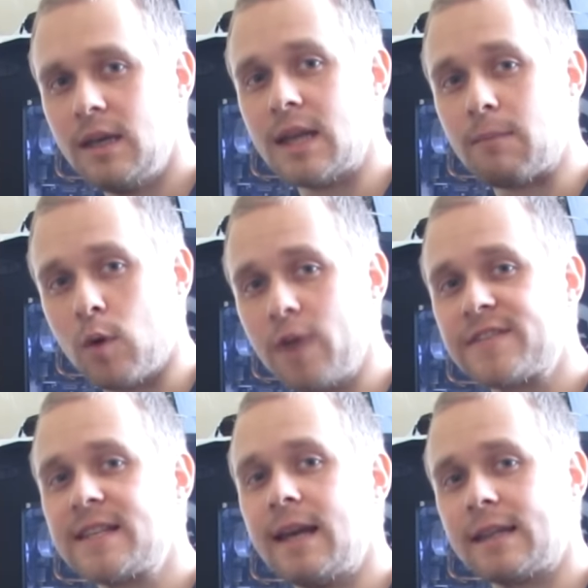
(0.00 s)
И на мой
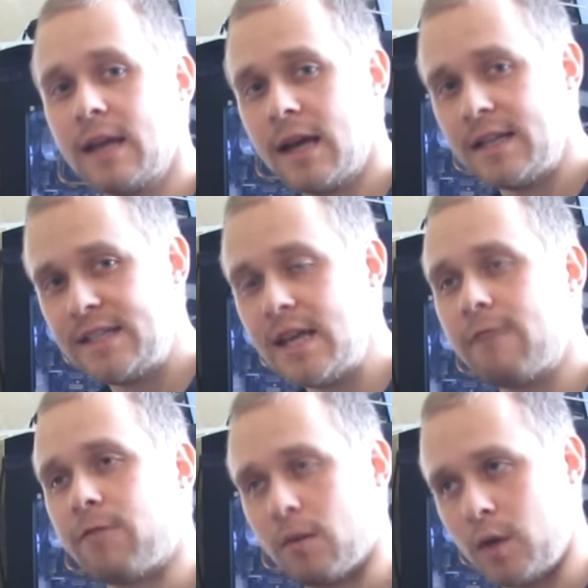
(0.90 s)
взгляд, те
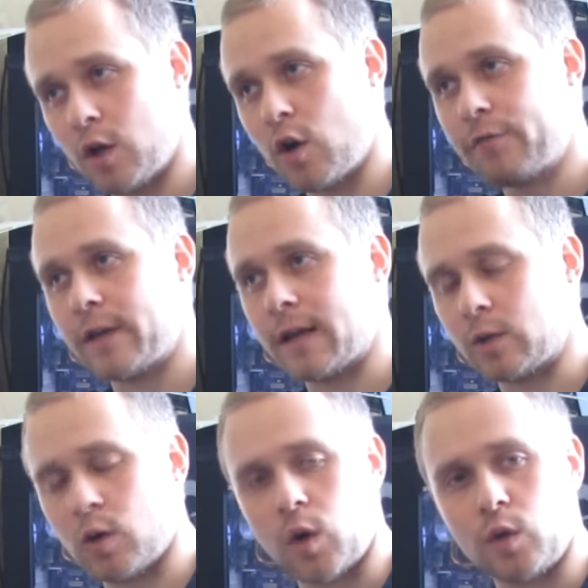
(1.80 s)
формулировки,
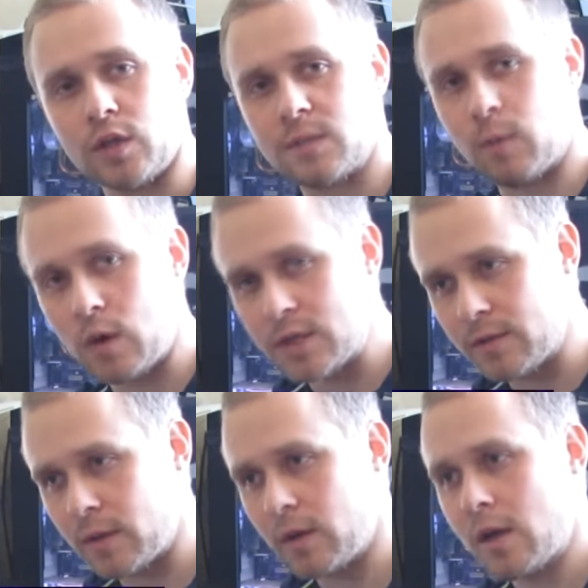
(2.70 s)
которые он
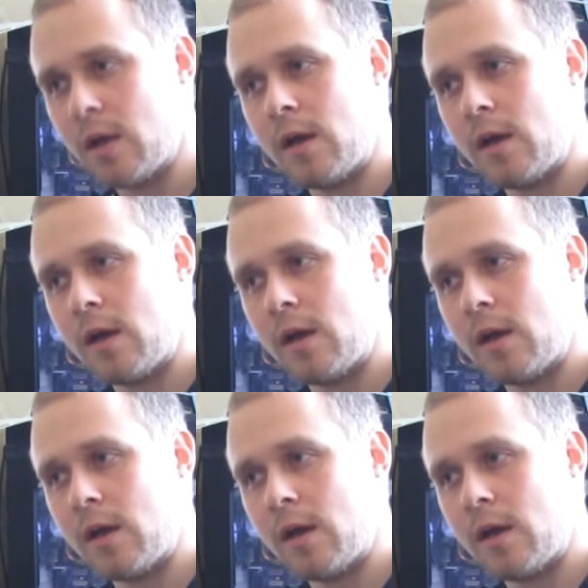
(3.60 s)
использовал,